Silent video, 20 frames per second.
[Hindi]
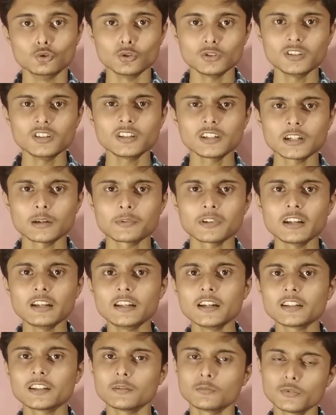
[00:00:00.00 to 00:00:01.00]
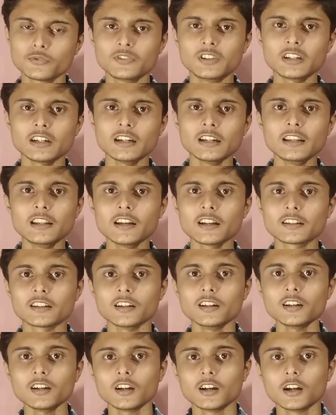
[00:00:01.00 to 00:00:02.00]
दो तीन कपड़े लिए थे मुफ्ती के लिए लिए
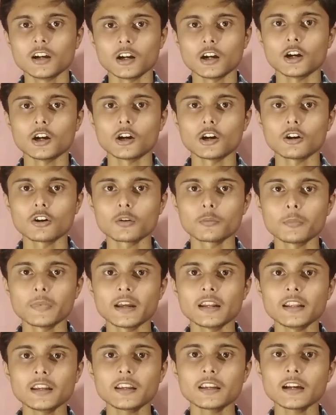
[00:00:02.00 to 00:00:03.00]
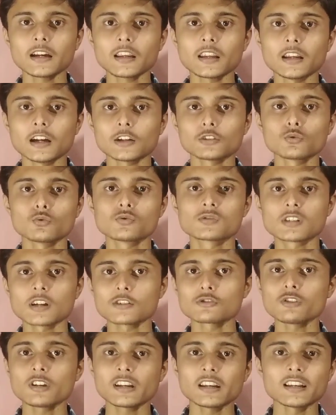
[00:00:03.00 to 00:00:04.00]
थे और मैंने क्या किया तो उसका
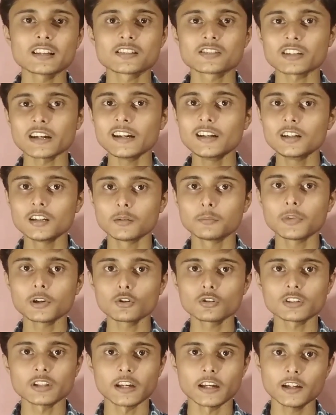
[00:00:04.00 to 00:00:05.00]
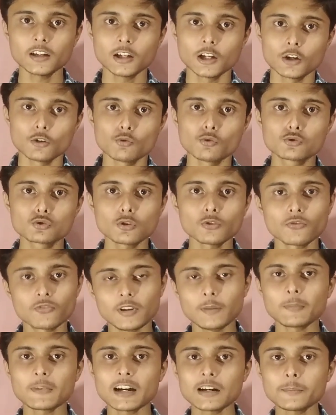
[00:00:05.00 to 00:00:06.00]
जो एक स्टाइल नंबर होता है उसको
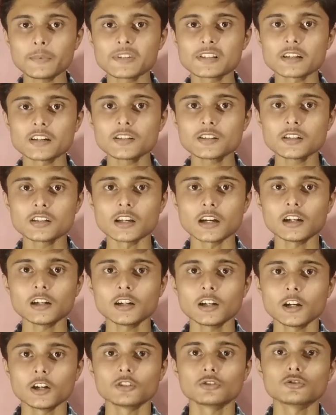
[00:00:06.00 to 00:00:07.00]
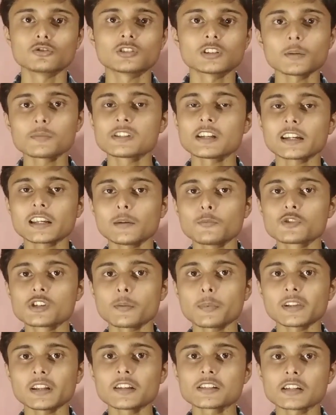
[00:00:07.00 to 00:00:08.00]
फ्लिपकार्ट पे सर्च किया तो तब जाके मुझे
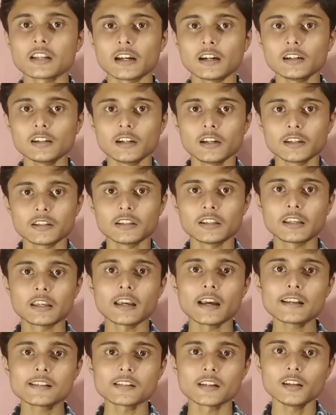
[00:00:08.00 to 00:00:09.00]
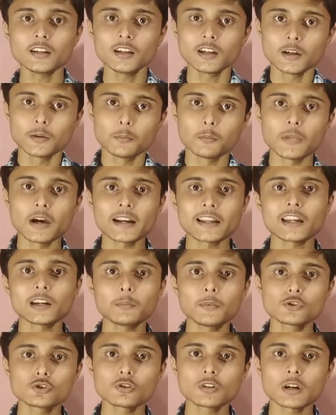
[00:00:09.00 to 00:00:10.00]
पता चला कि कैसे मार्केट
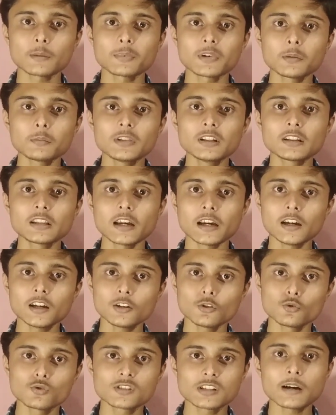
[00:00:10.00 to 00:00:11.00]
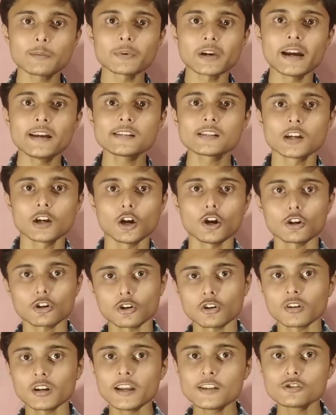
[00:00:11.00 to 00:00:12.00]
में जो कपड़े मिलता है उसका प्राइस और
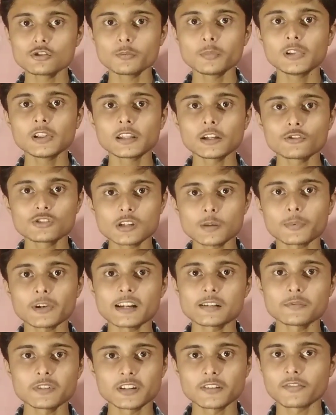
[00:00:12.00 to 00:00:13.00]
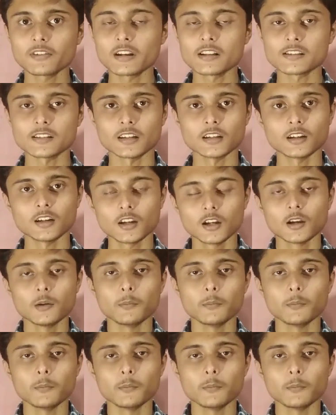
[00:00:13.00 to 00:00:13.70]
ऑनलाइन जो मिलता है उसके प्राइस में डिफरेंस है